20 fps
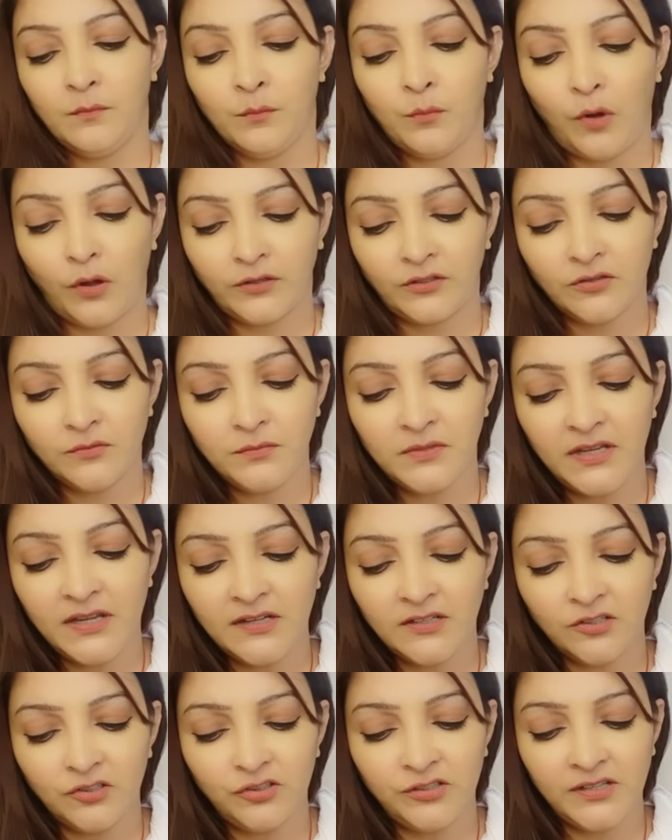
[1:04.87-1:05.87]
बॉटम की
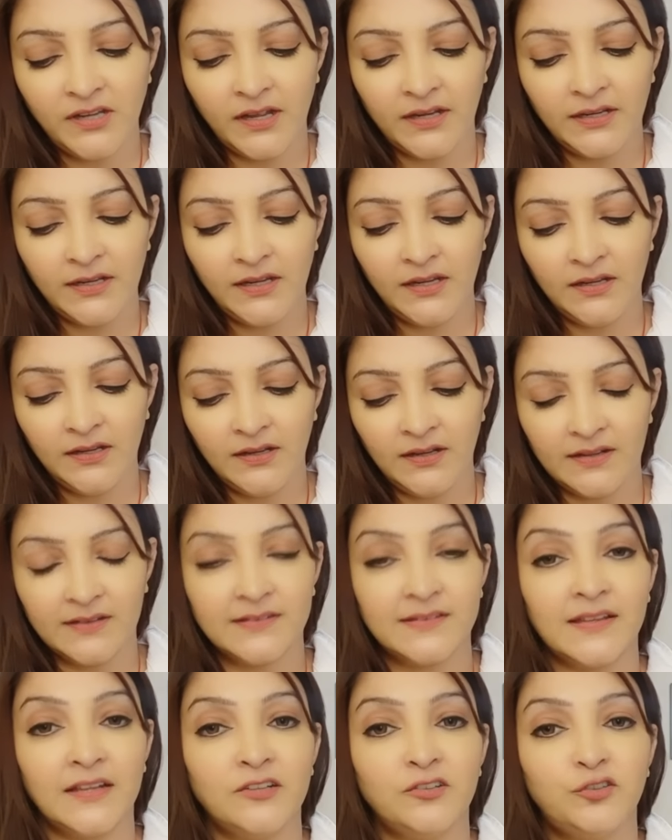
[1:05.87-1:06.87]
एनर्जी आई है
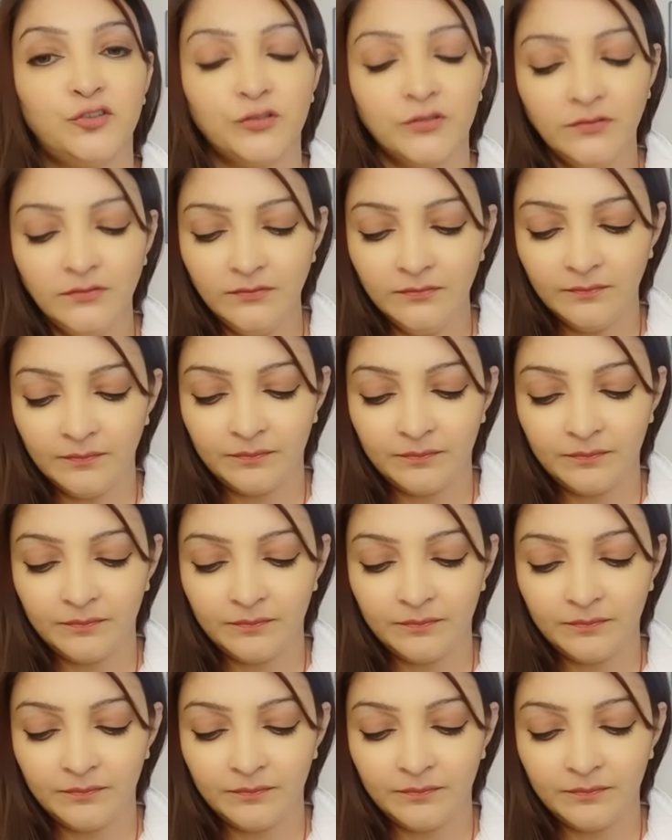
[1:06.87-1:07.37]
एसेंशन